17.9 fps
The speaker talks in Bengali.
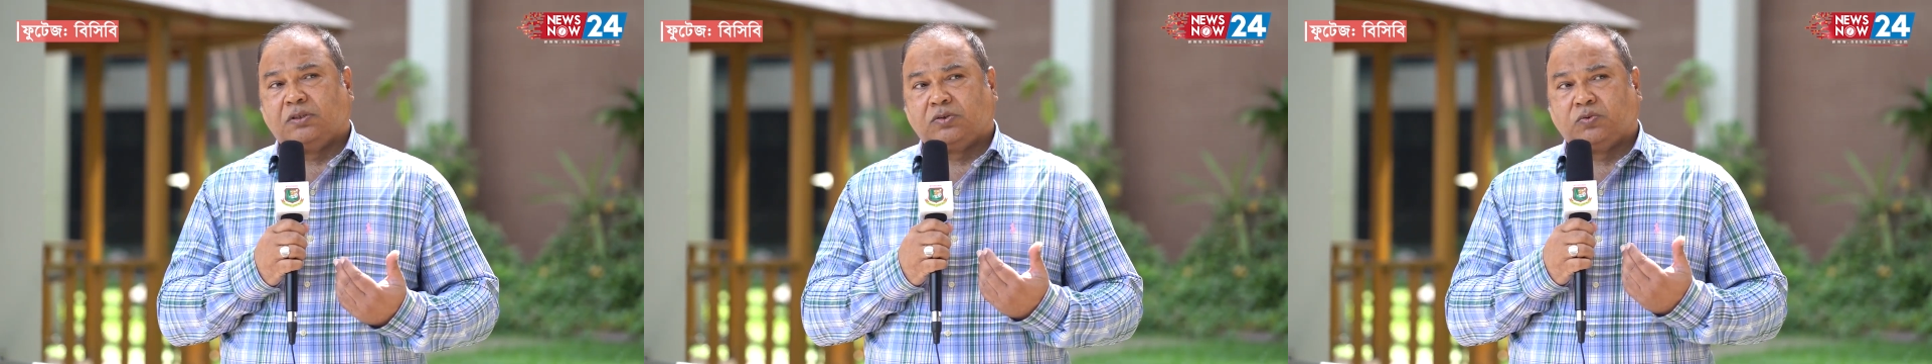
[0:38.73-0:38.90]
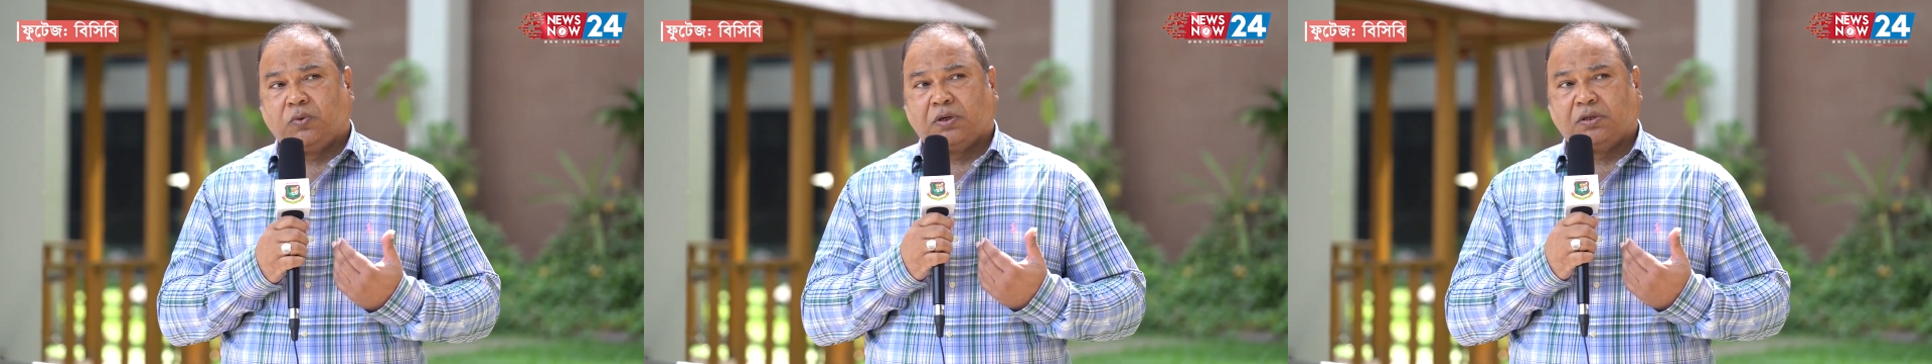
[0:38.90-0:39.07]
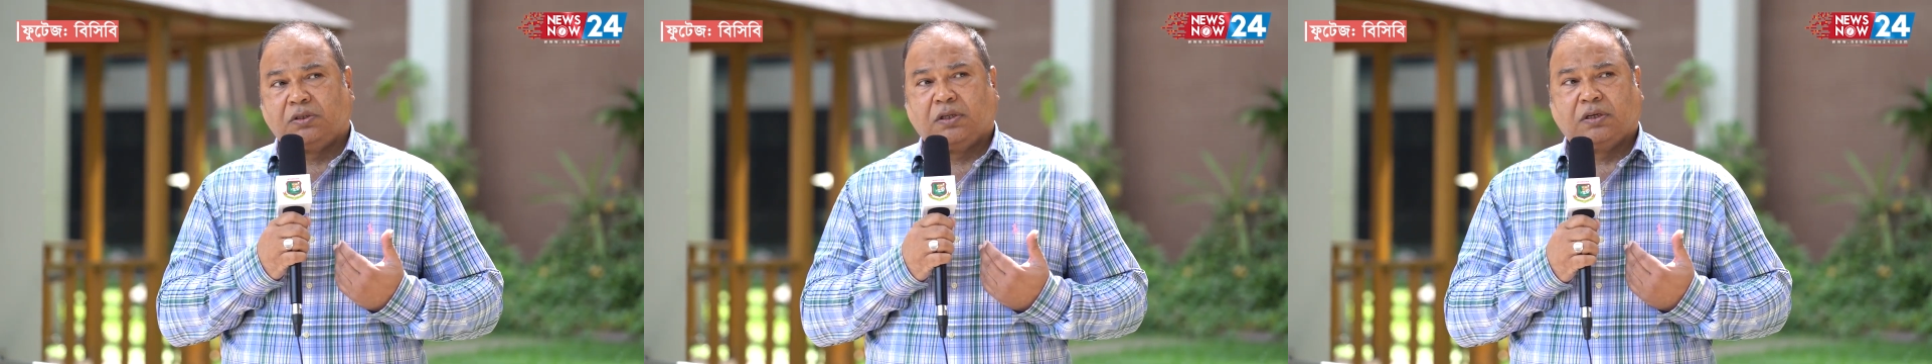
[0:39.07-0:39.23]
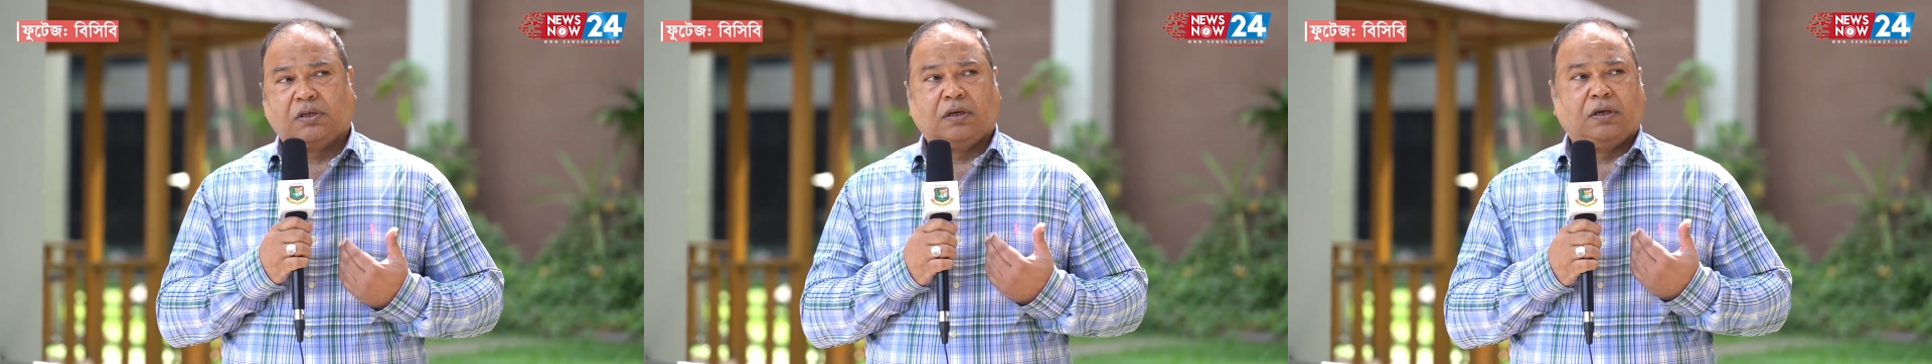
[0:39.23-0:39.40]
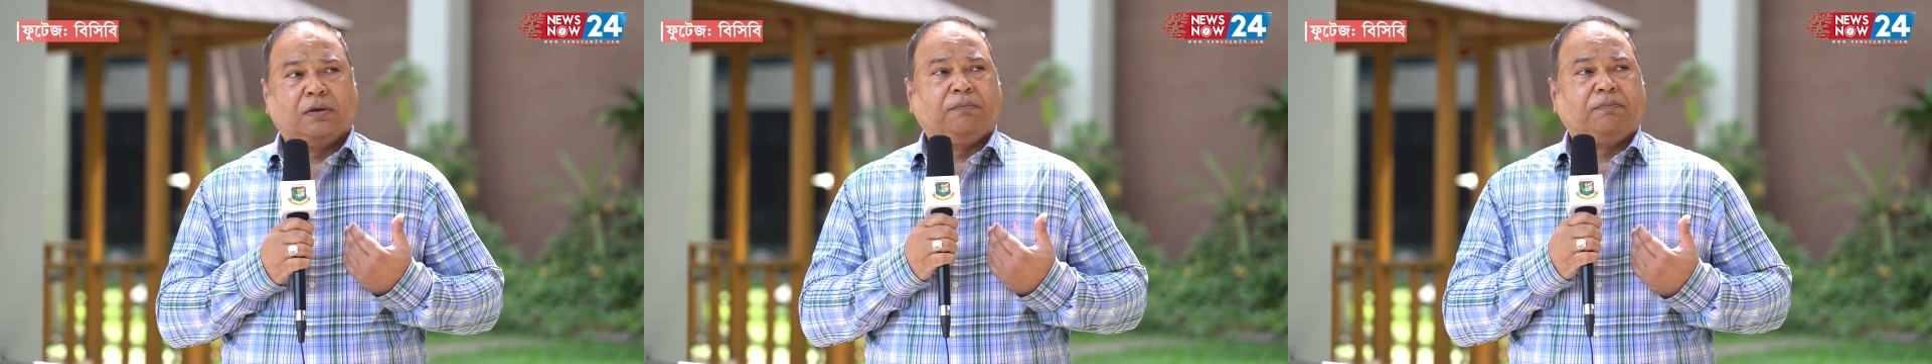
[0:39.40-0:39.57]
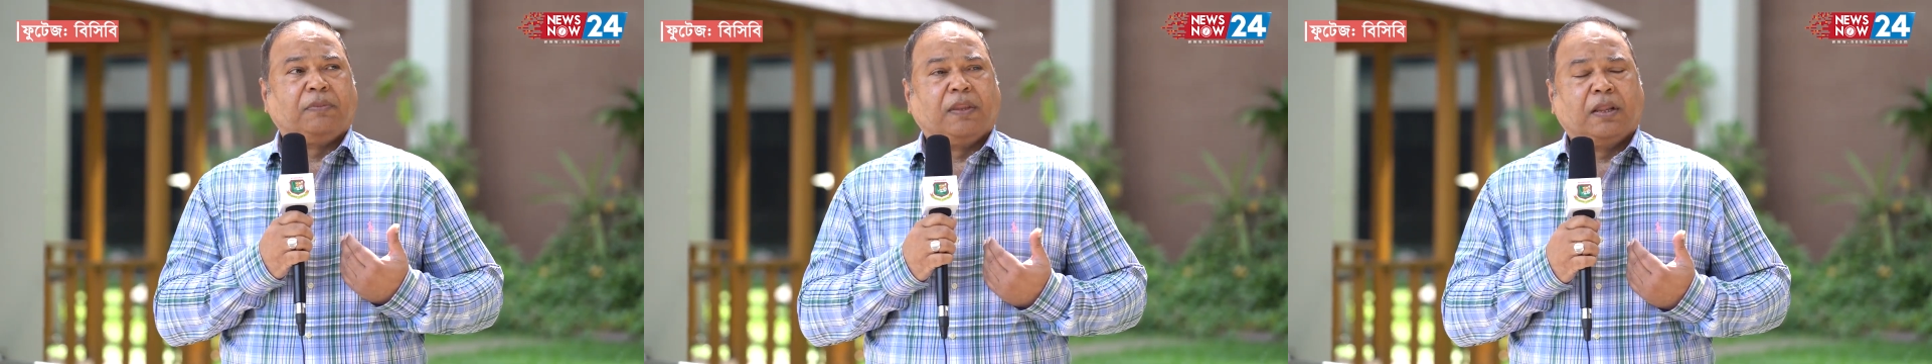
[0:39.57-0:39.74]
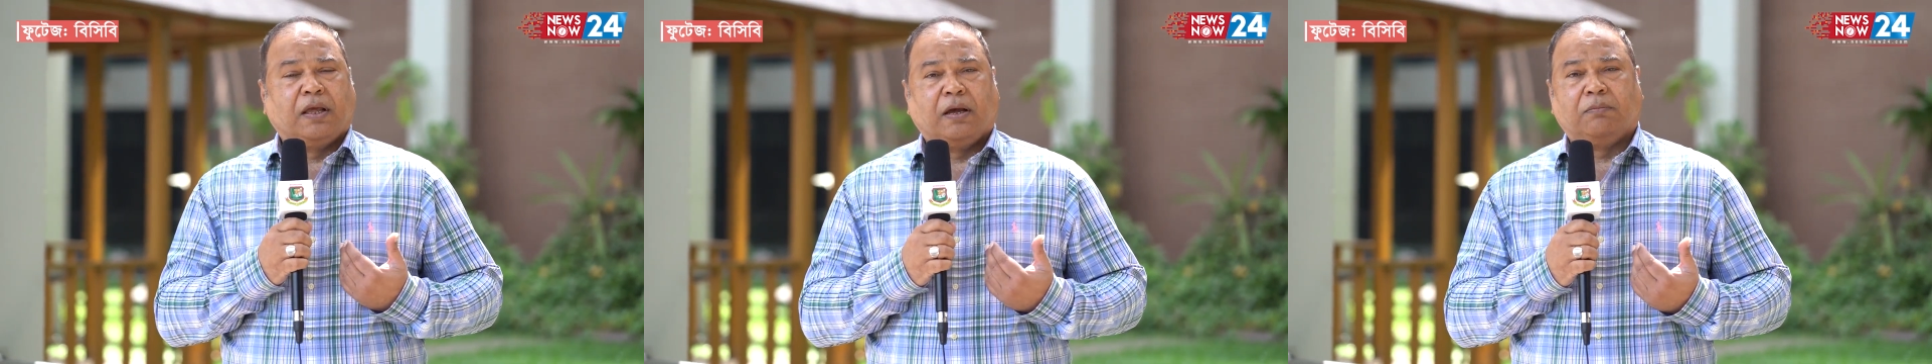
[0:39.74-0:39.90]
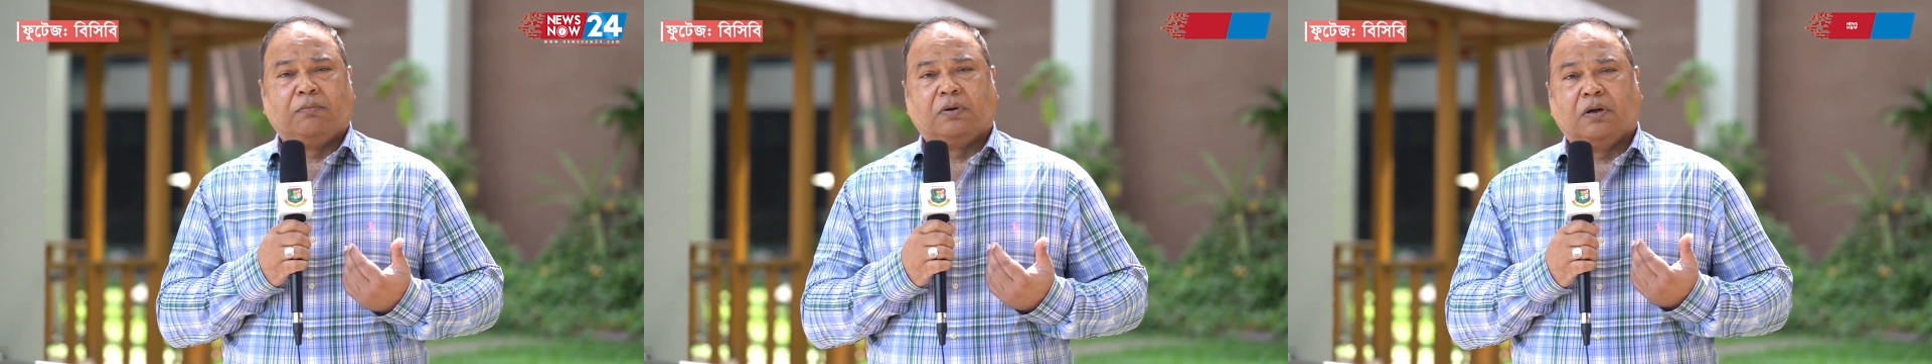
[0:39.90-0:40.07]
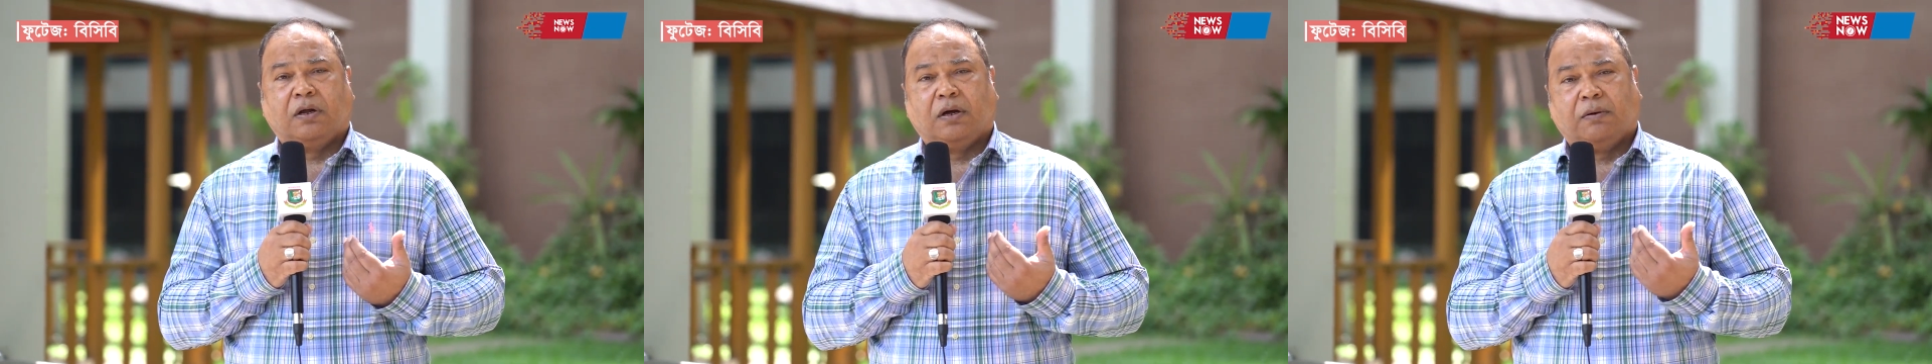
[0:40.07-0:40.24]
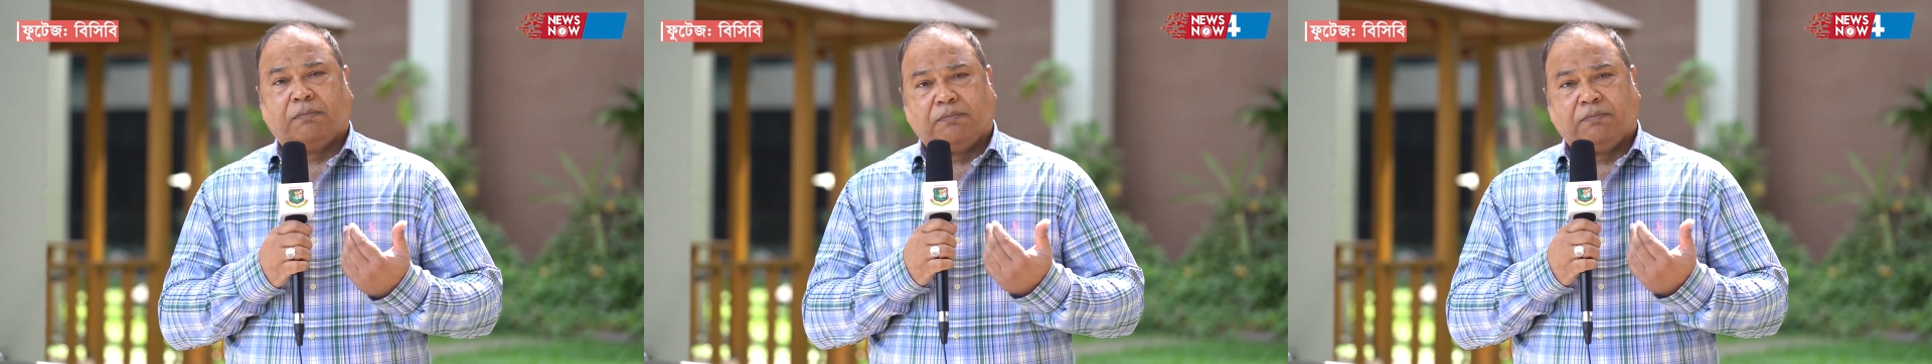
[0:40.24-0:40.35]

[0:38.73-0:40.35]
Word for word: স্কোয়াড থেকে আমরা